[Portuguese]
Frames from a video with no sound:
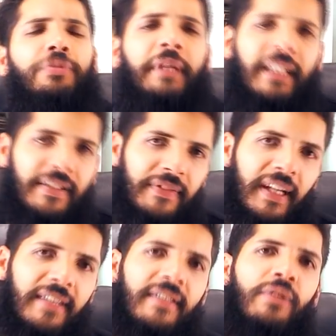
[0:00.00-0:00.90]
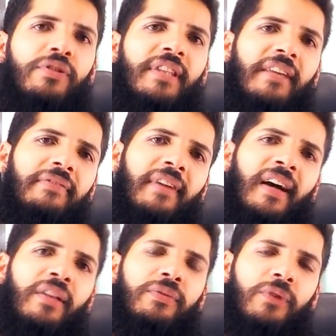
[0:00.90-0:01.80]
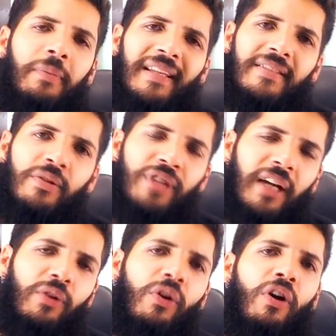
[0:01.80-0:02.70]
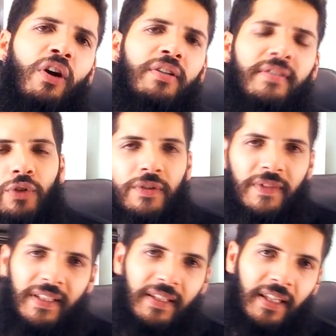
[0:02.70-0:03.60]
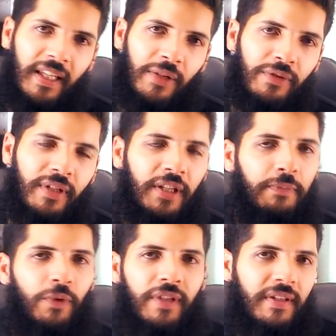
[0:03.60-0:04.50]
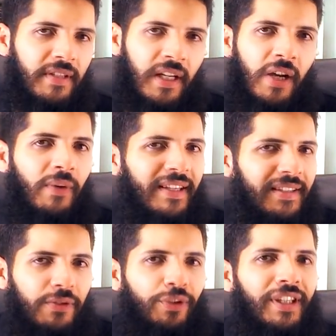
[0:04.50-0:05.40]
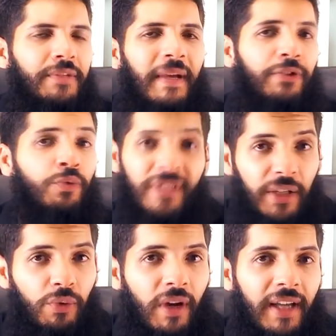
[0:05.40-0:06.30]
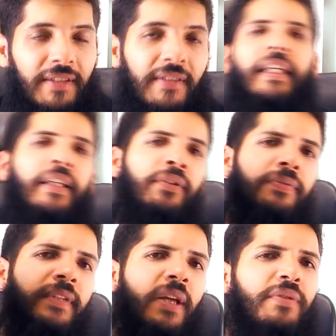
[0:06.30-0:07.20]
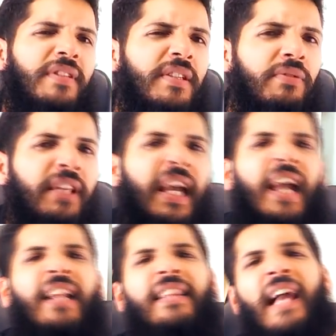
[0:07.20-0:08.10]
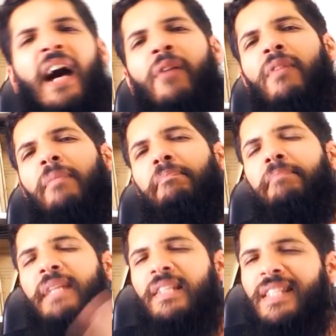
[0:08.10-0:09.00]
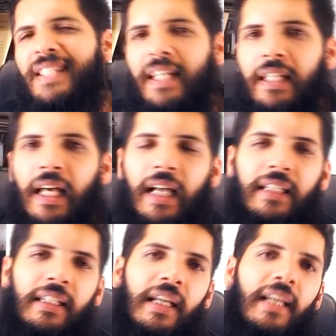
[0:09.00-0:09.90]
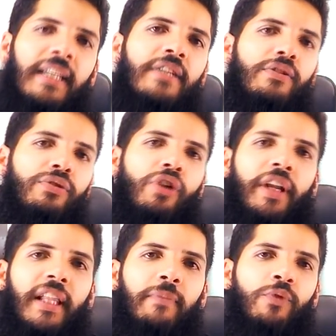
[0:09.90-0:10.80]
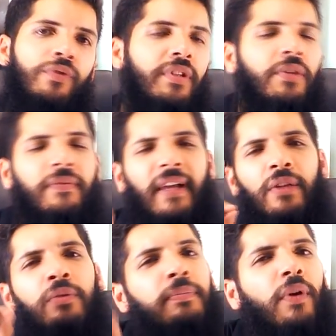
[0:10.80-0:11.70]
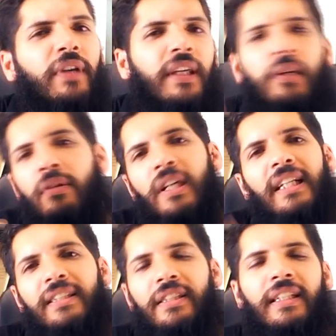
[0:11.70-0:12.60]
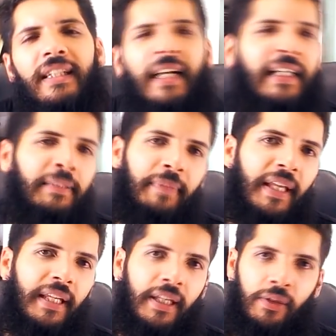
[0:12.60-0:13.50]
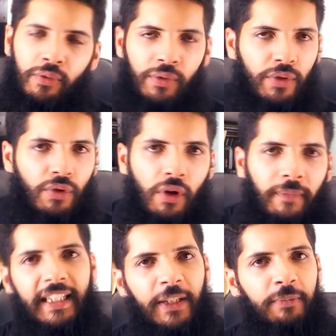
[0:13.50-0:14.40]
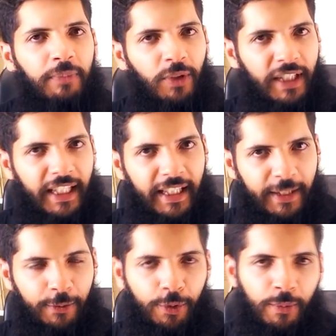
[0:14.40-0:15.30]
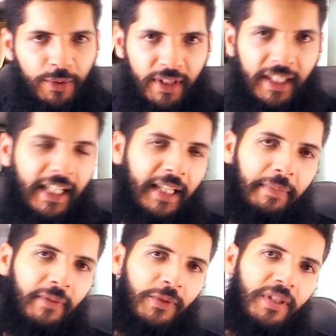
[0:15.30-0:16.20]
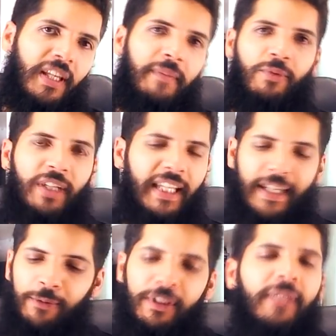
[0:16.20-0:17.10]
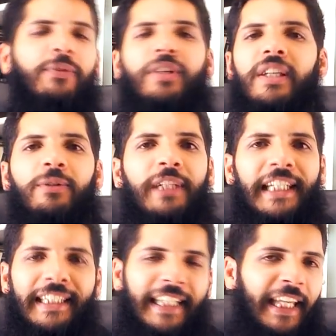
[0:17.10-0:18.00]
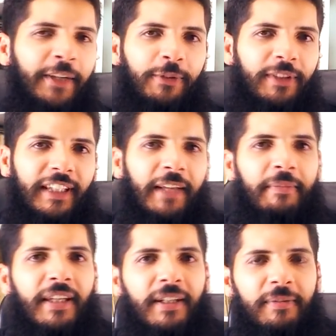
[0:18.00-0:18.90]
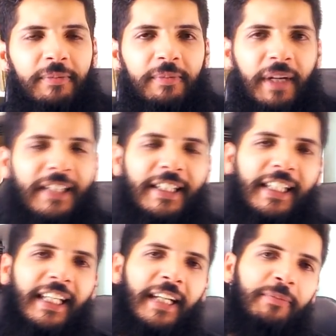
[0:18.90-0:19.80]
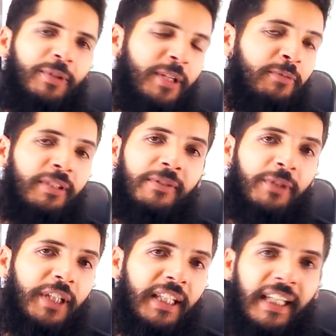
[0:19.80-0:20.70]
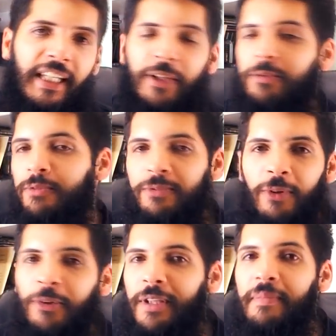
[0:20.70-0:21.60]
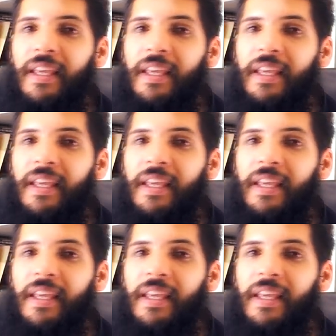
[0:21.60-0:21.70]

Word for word: sobre classificação de intervalo, formação de acordes, tons vizinhos, transposição, essas coisas mais conceituais. E no finalzinho dele dá uma pincelada em história da música. Então fala um pouquinho de cada período e só. Então por que eu estou mostrando ele aqui para você? Por que, que é um livro que eu tenho na minha prateleira, porque é um livro que eu volta e